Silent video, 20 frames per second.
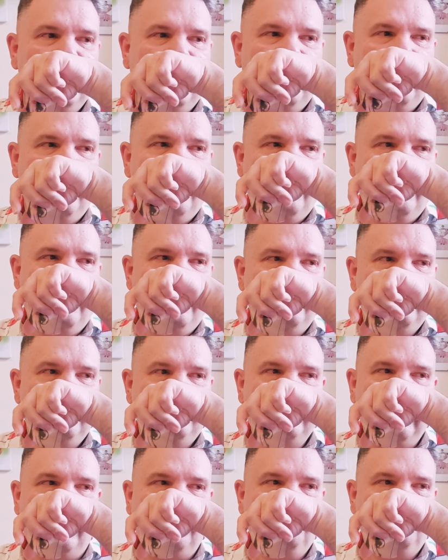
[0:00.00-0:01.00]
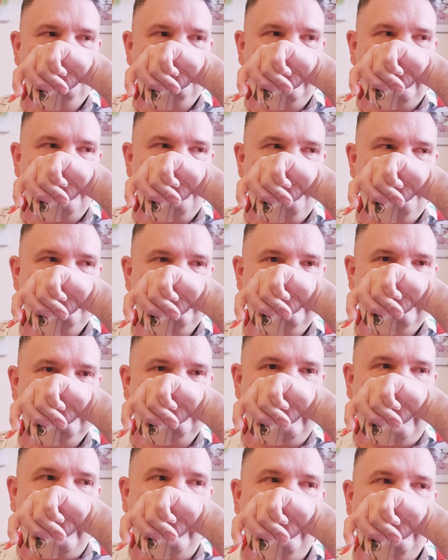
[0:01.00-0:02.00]
eh, gli danno una
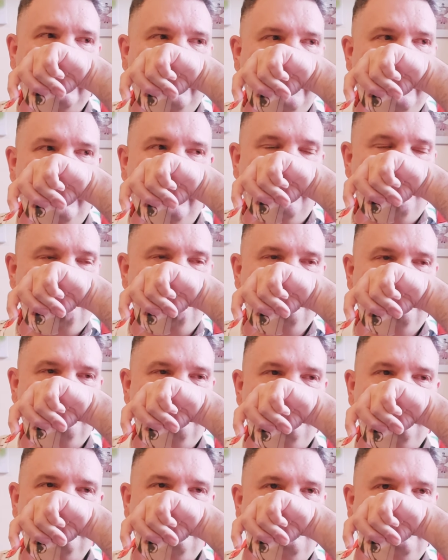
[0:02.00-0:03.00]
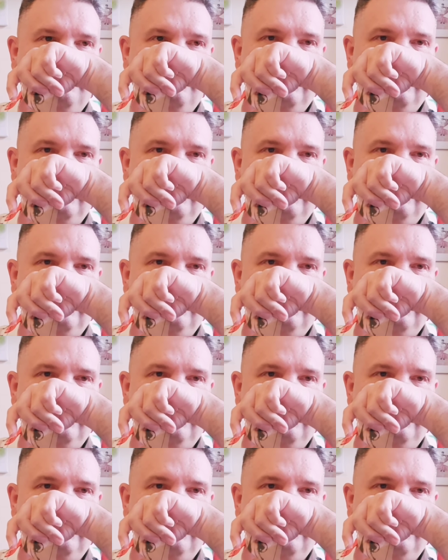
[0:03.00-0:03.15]
riosità che mh,